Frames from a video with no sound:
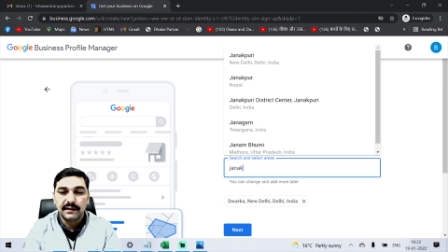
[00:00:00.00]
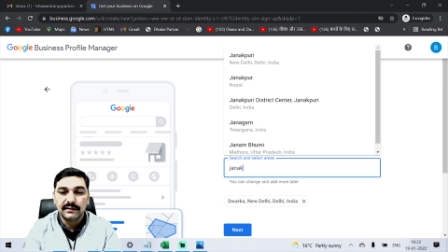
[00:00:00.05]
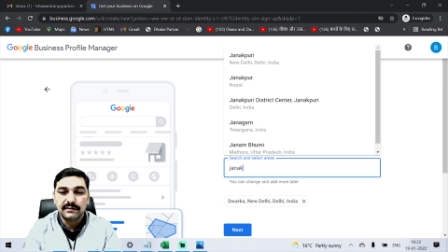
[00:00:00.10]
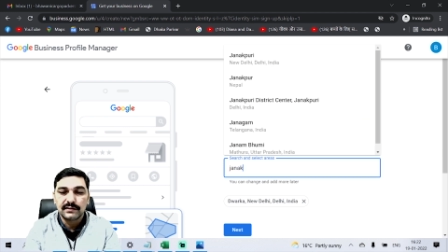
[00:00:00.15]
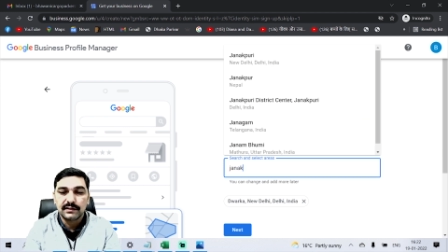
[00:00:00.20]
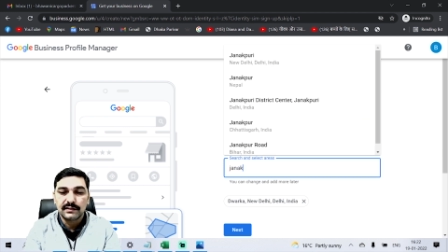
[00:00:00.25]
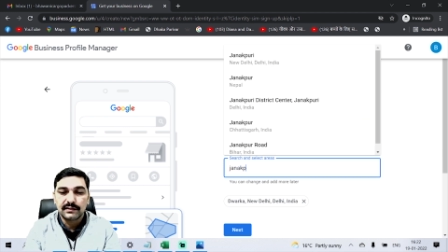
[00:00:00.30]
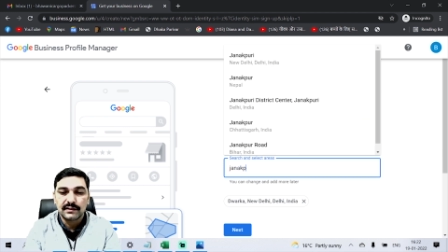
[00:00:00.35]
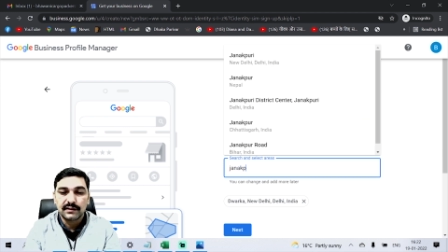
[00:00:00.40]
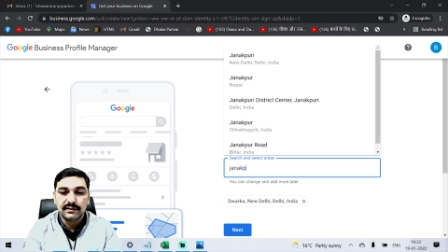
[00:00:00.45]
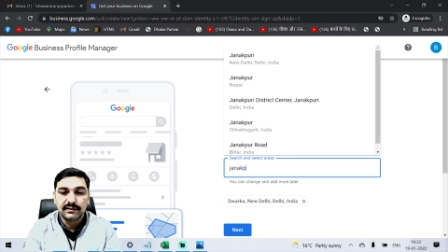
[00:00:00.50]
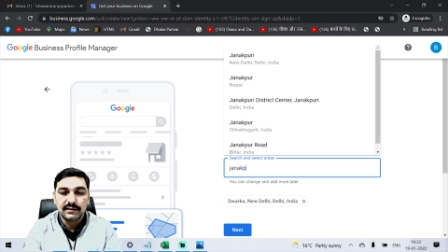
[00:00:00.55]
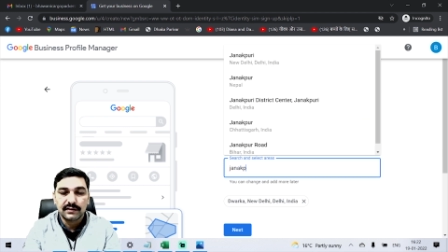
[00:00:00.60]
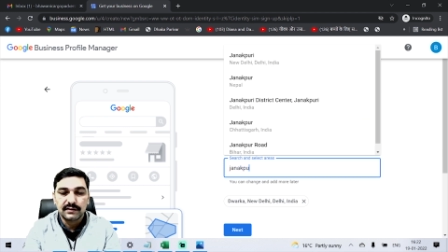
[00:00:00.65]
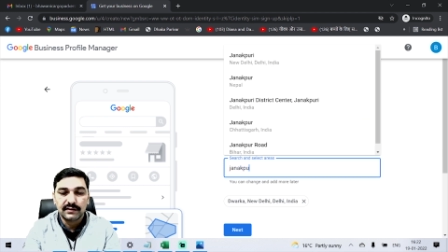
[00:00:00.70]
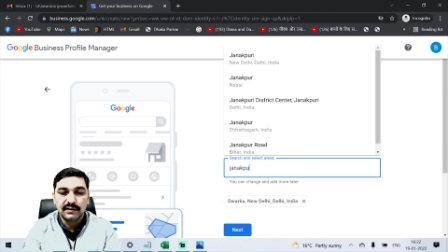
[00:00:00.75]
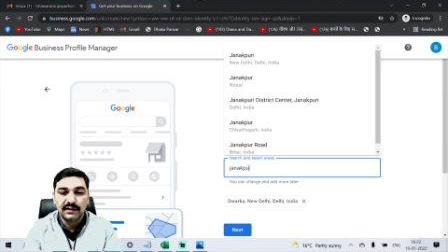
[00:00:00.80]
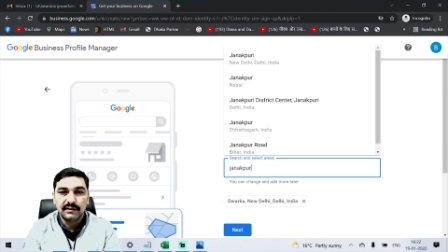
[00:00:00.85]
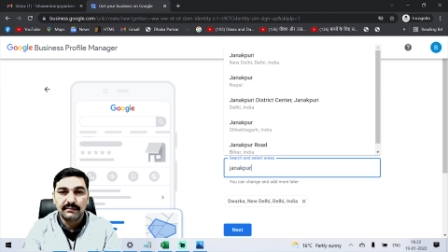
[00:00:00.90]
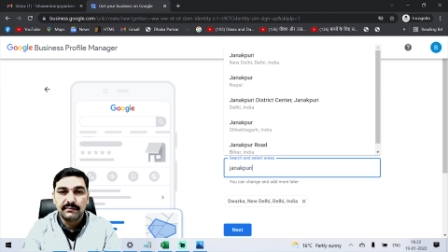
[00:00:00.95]
मेंशन कर
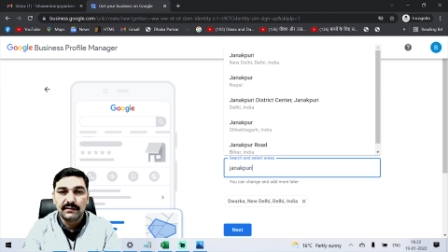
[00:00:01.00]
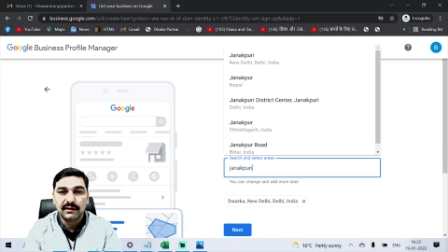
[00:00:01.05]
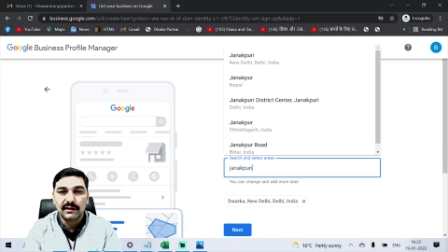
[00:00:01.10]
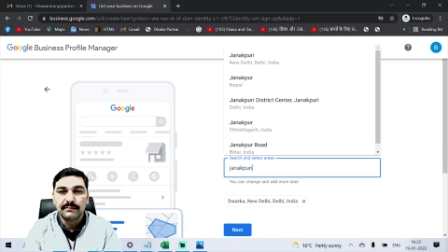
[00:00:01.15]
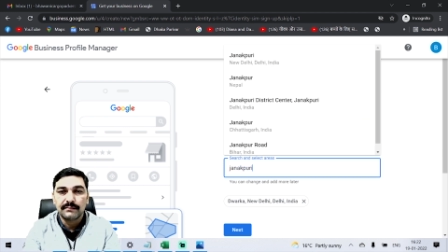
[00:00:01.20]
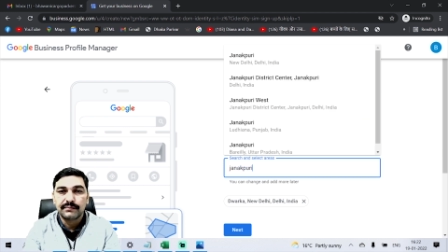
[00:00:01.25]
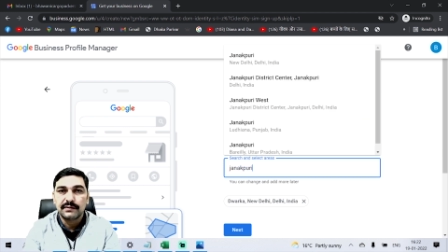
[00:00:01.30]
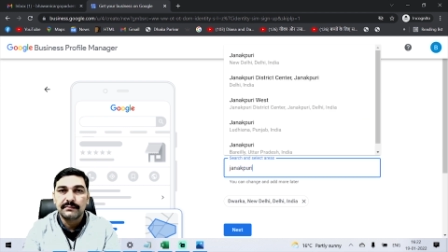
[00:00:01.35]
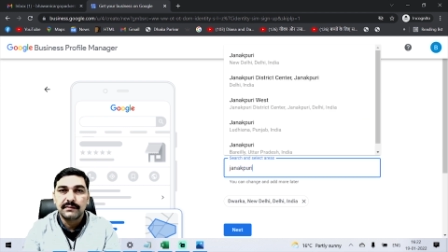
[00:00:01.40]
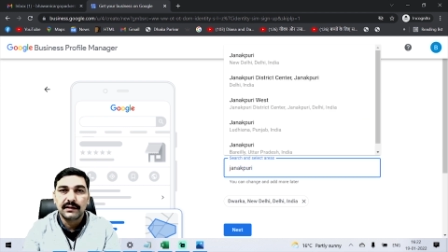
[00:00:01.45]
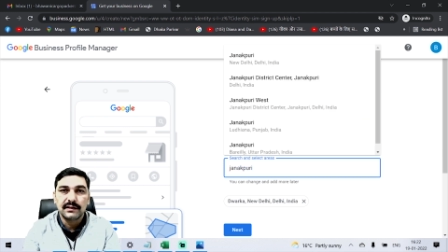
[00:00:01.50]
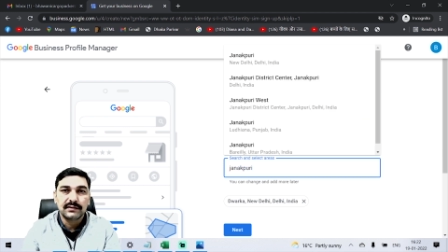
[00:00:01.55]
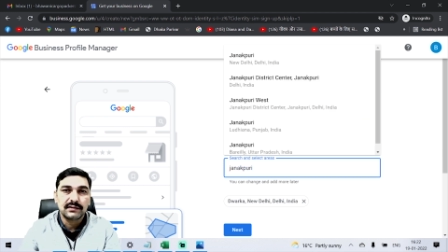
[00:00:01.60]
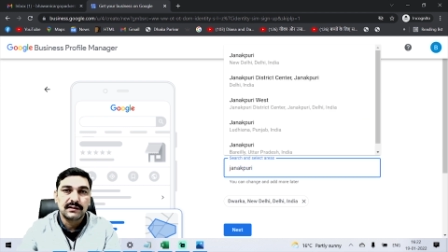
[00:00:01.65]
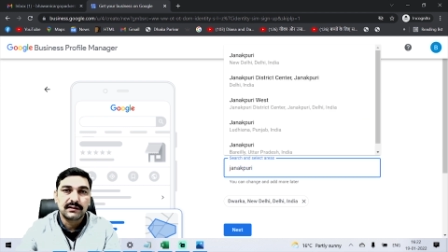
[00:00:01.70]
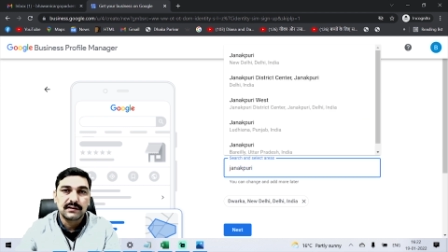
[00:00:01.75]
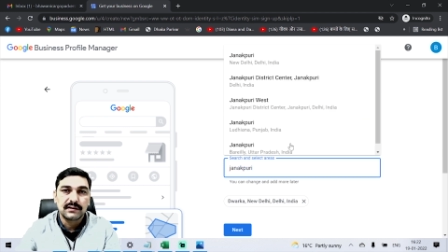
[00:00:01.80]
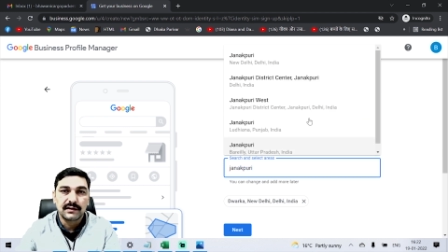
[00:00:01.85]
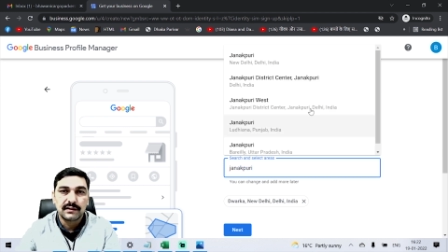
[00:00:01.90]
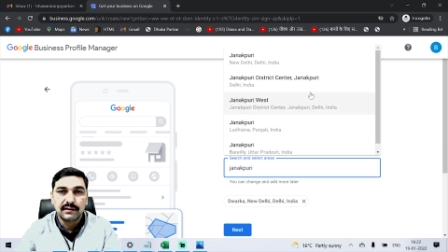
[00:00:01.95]
सकते हैं मैं यहाँ पर
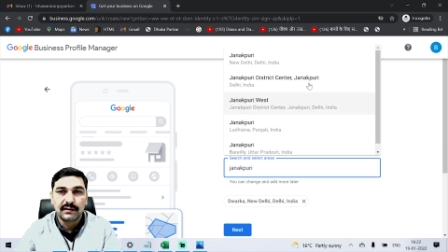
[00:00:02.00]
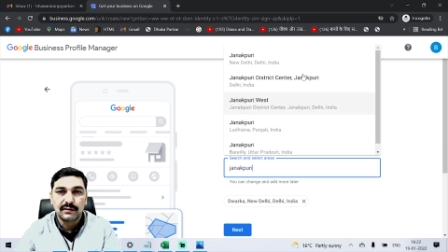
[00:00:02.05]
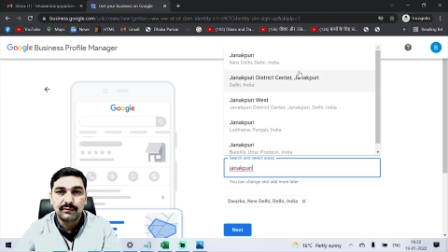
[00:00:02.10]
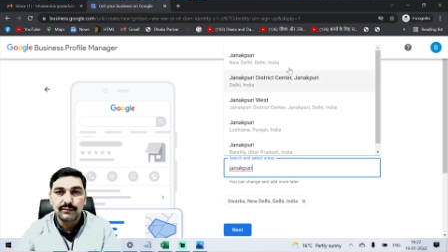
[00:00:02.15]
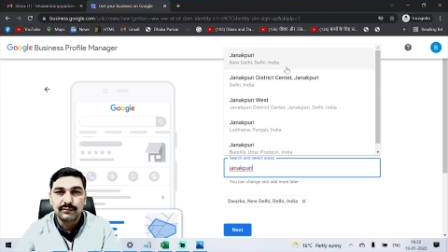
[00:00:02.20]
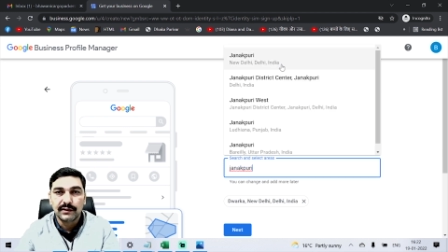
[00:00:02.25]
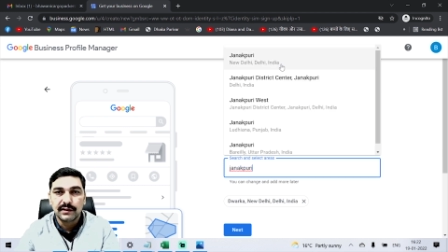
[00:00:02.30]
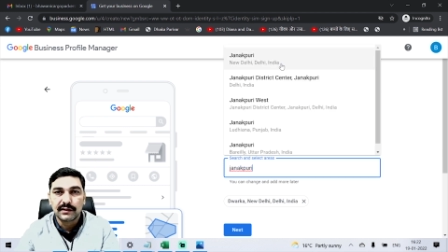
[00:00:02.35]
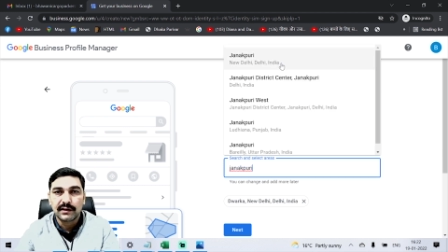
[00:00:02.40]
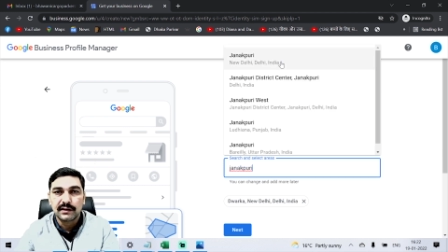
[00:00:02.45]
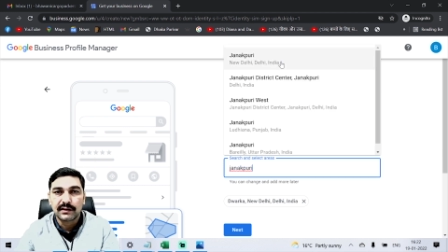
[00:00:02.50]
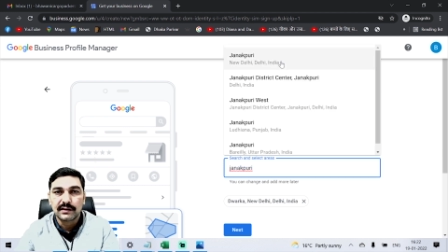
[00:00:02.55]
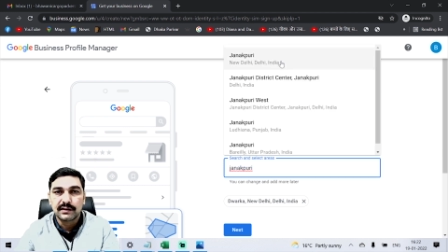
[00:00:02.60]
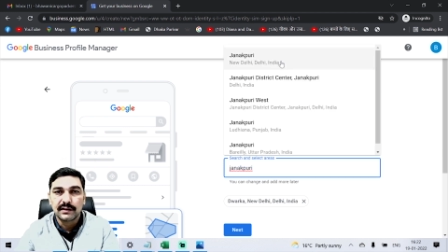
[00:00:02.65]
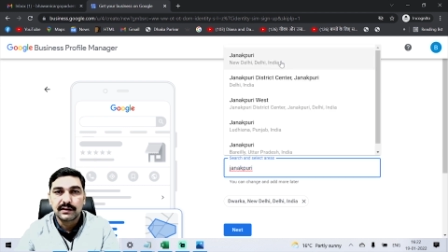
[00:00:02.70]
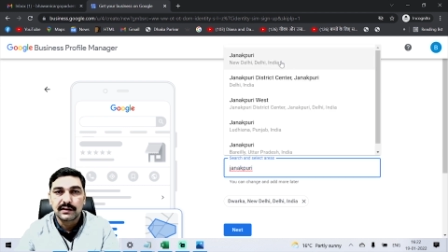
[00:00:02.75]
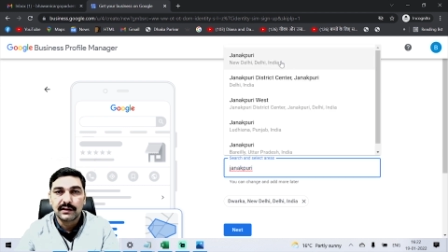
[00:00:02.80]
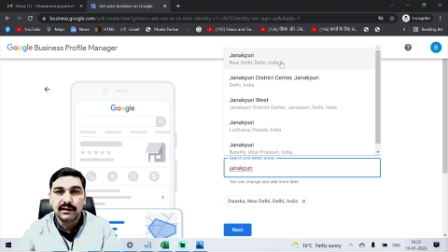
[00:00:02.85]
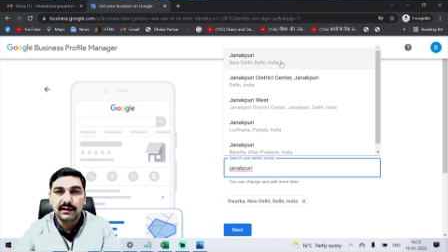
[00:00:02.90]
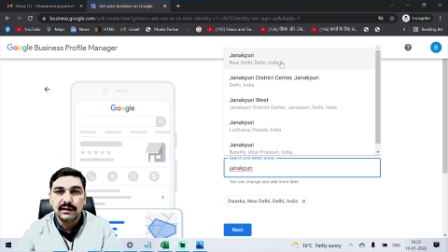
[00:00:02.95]
मेंशन कर रहा हूं एक एक
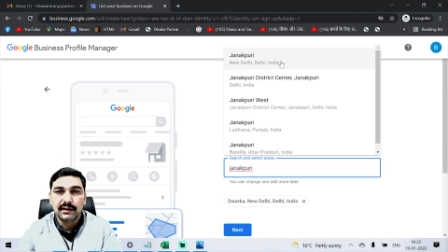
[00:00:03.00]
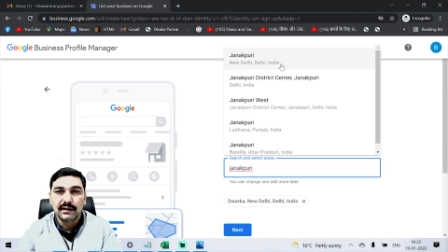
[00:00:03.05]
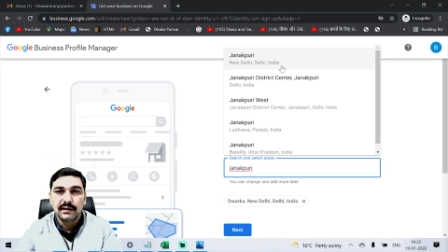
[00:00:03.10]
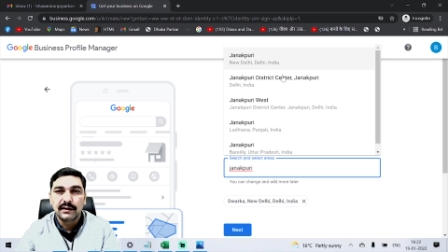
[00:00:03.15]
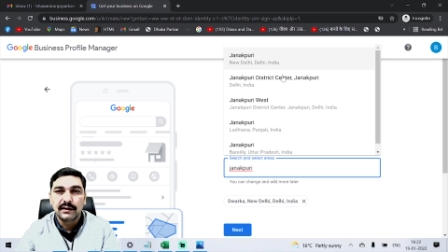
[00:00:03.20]
करके